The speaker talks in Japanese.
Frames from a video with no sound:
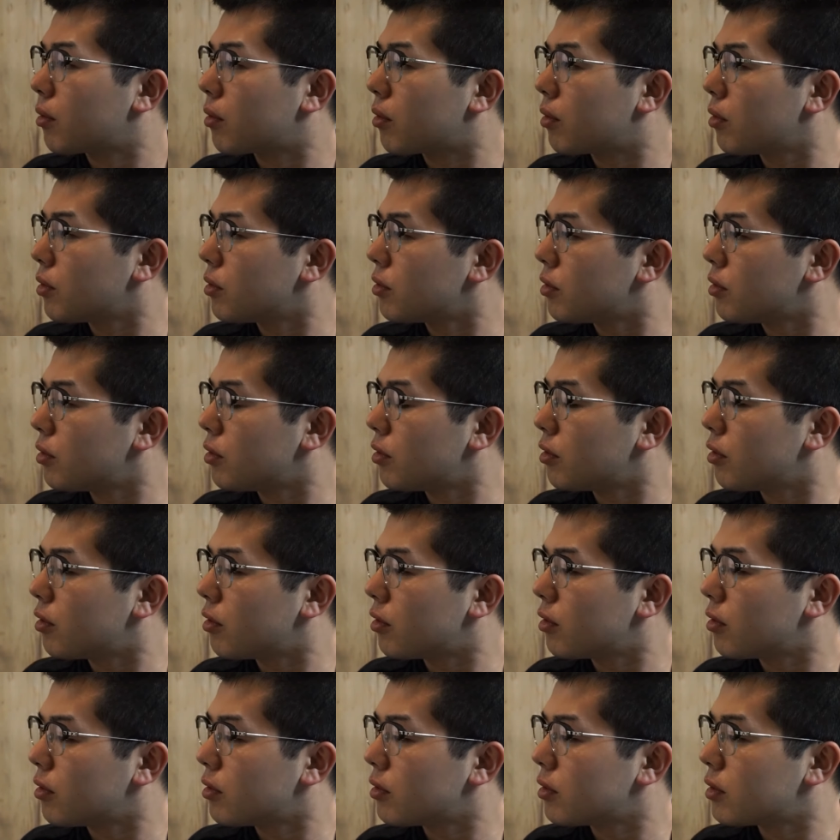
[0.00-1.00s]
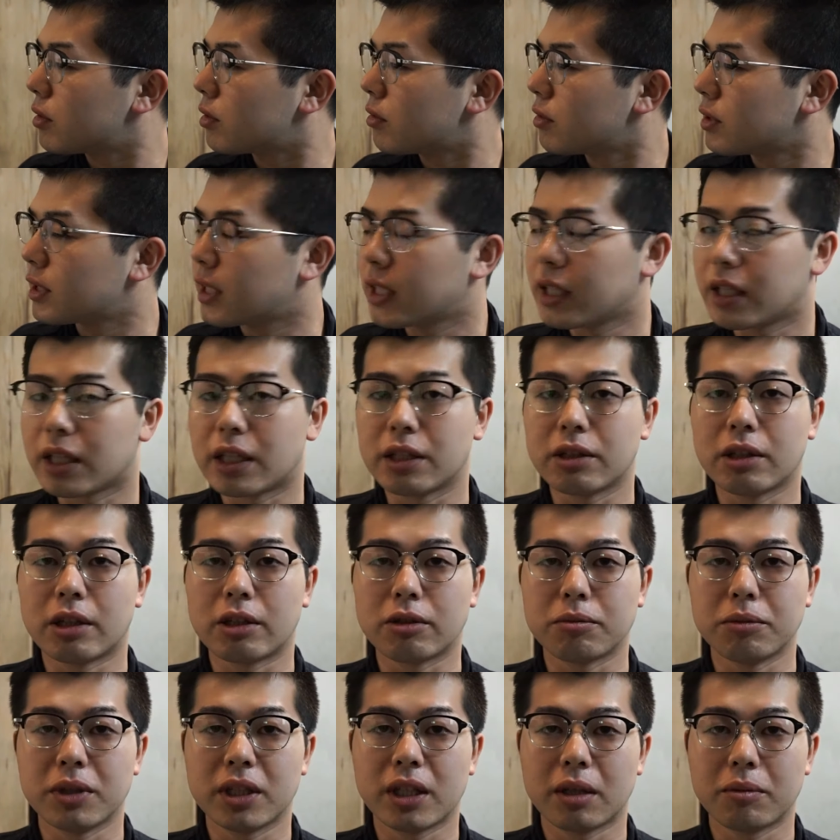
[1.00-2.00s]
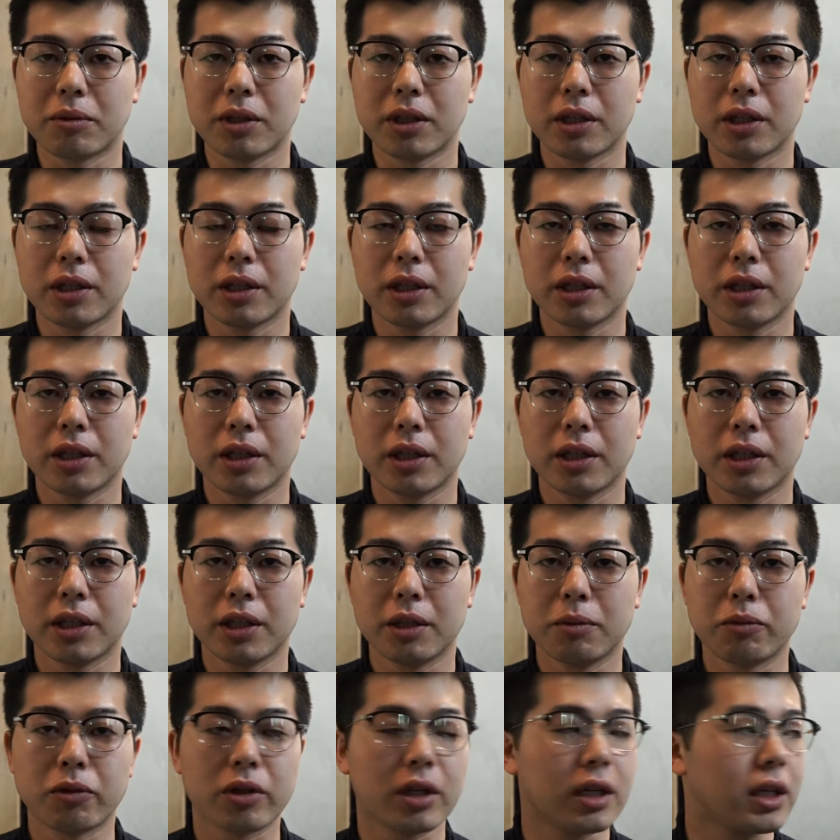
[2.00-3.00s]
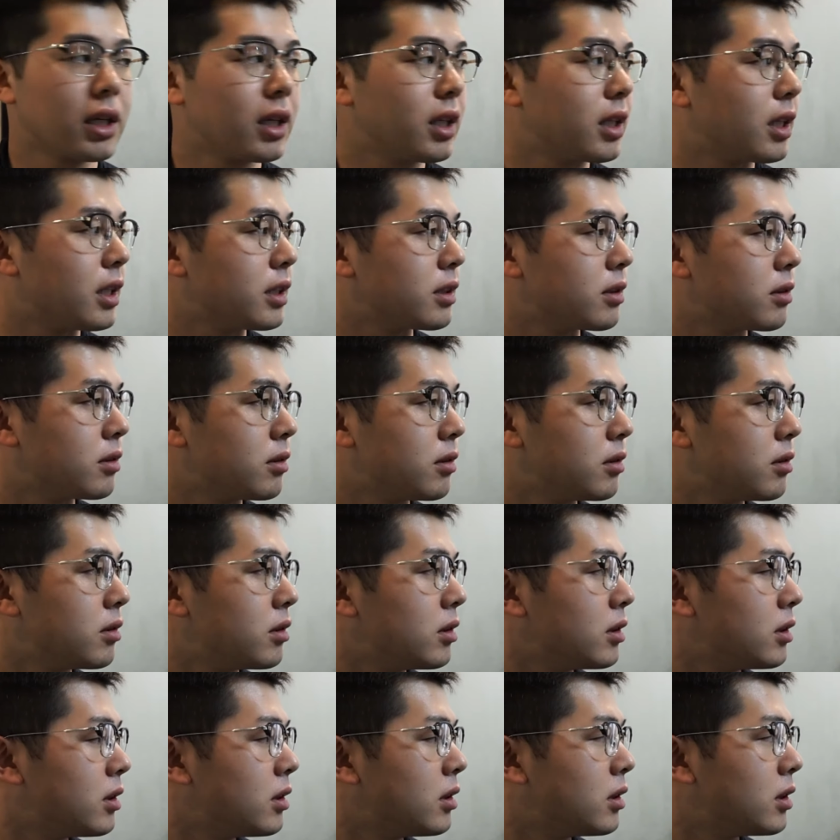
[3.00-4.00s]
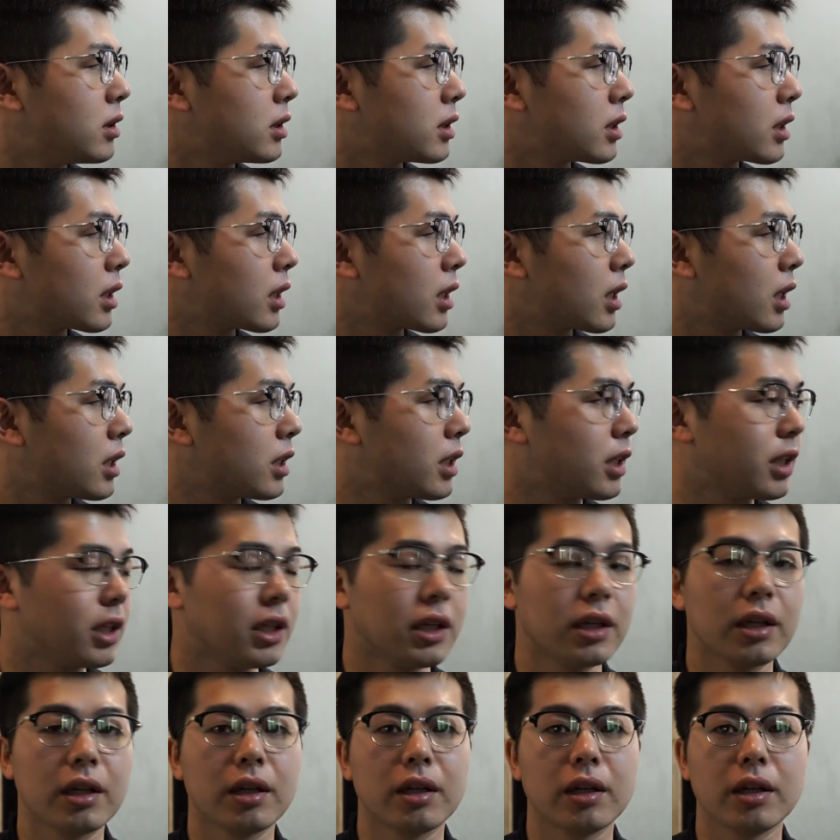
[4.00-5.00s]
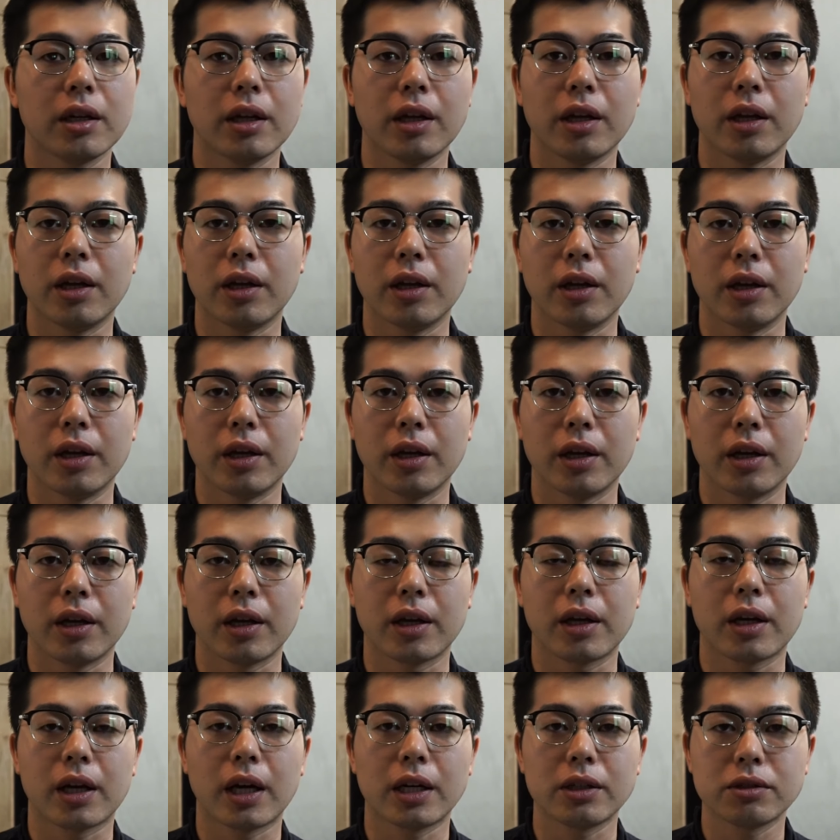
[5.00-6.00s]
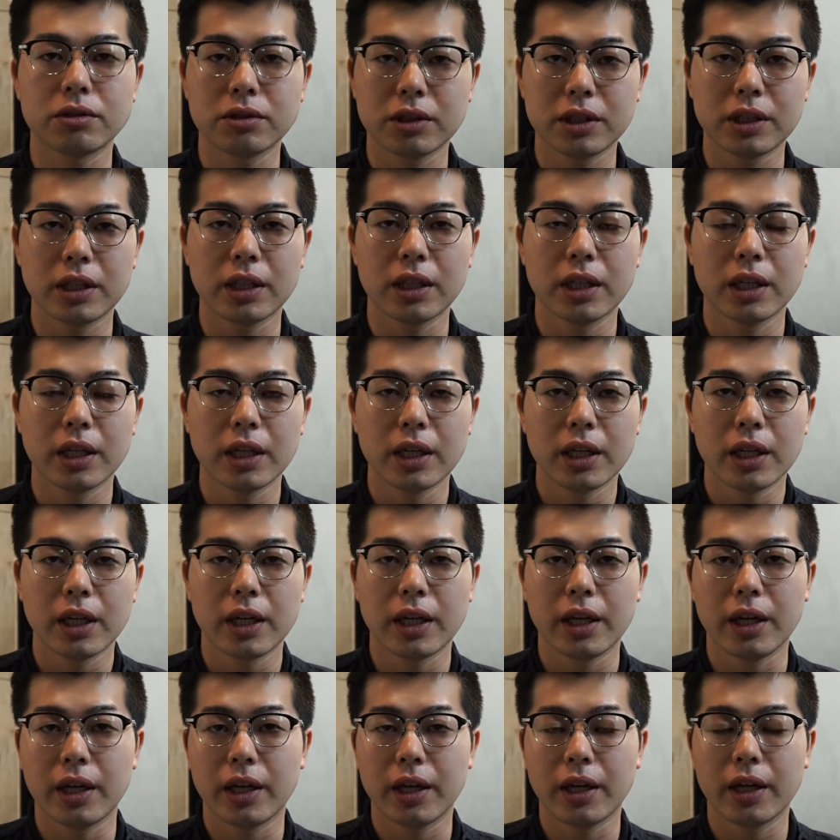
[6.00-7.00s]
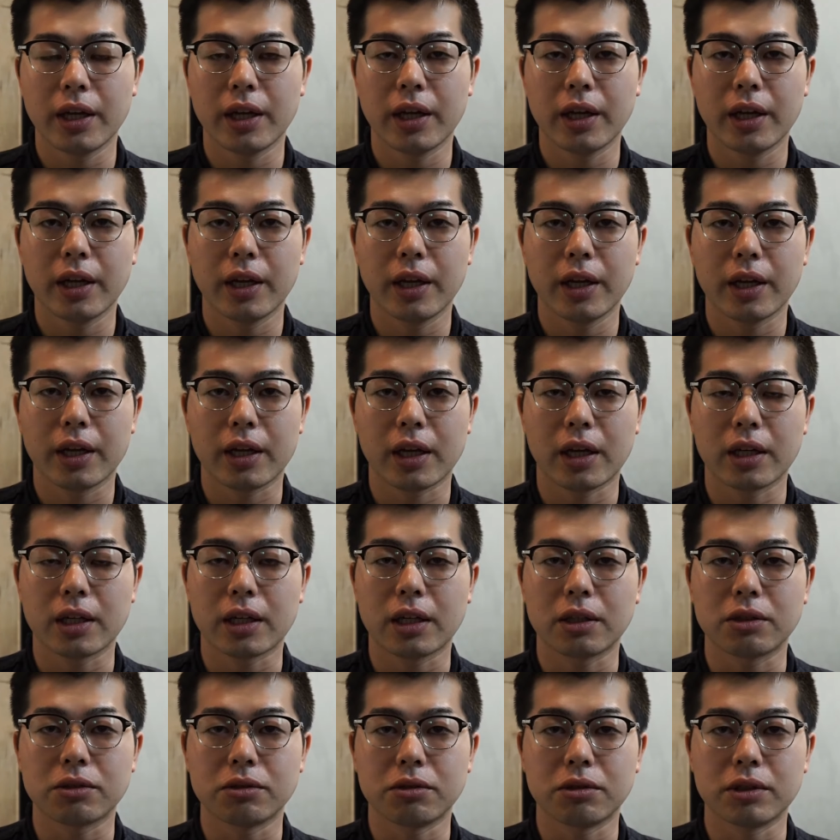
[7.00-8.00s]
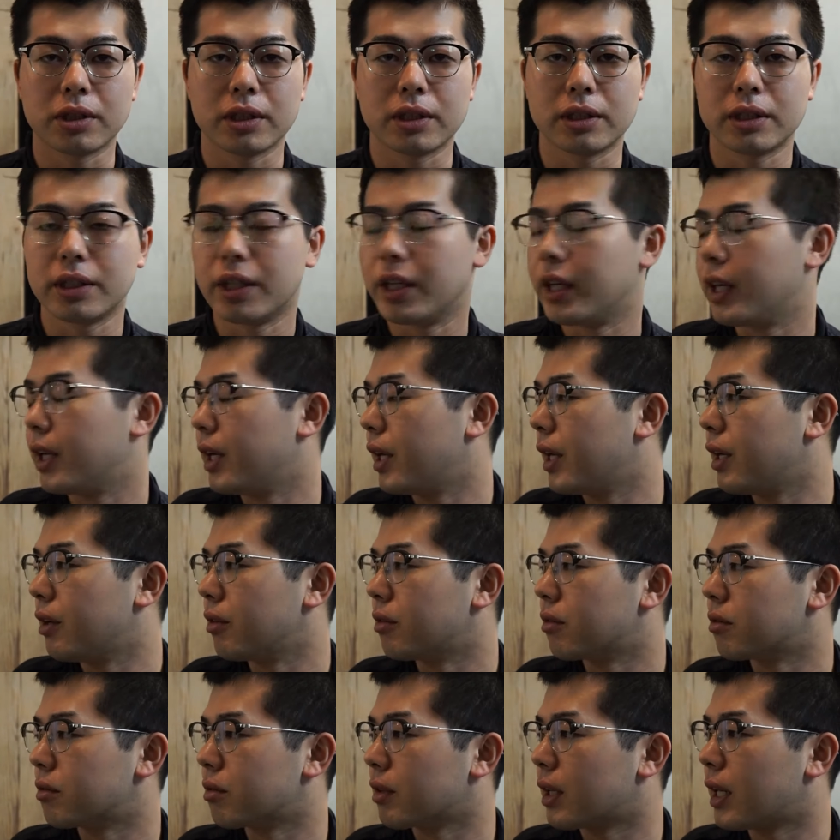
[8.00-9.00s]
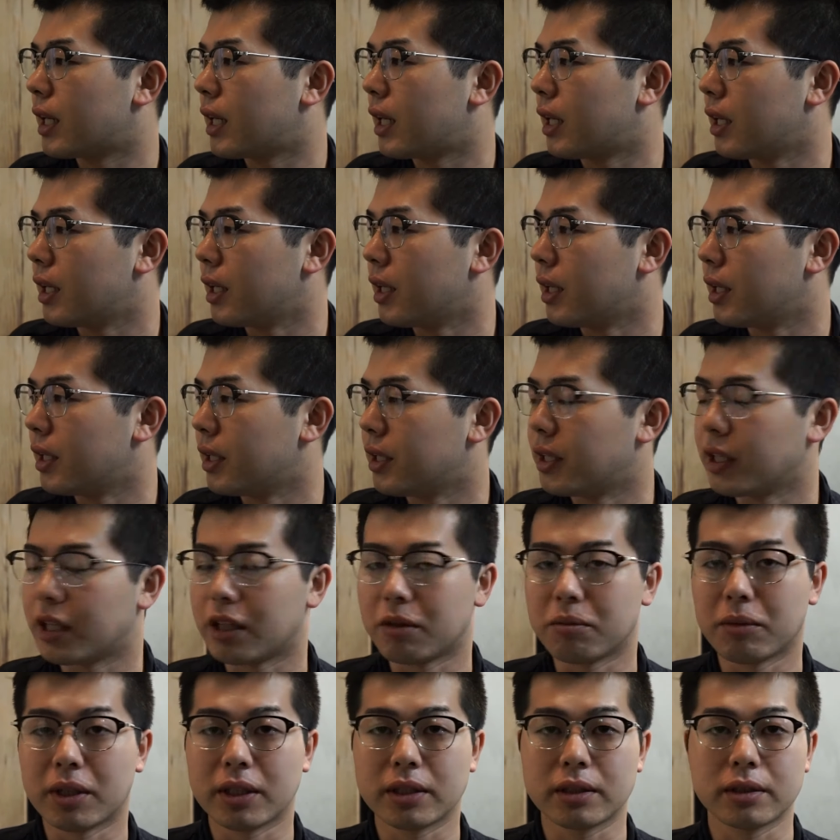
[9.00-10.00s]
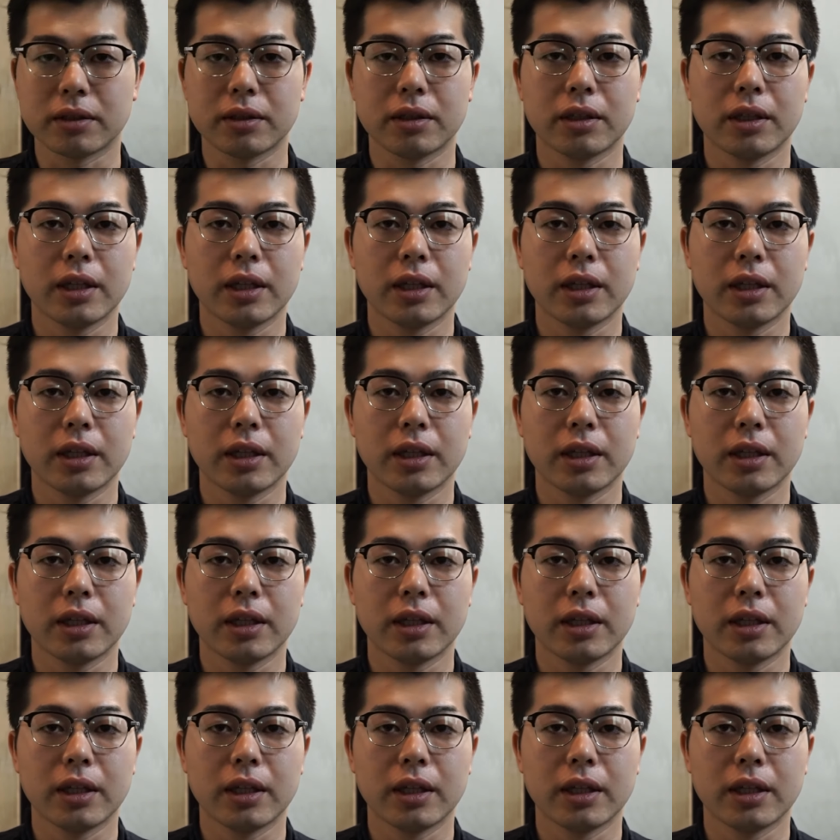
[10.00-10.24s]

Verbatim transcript: この存在感のある見た目にもかかわらず、かなり、軽い、感覚をですね、得ることが、できます。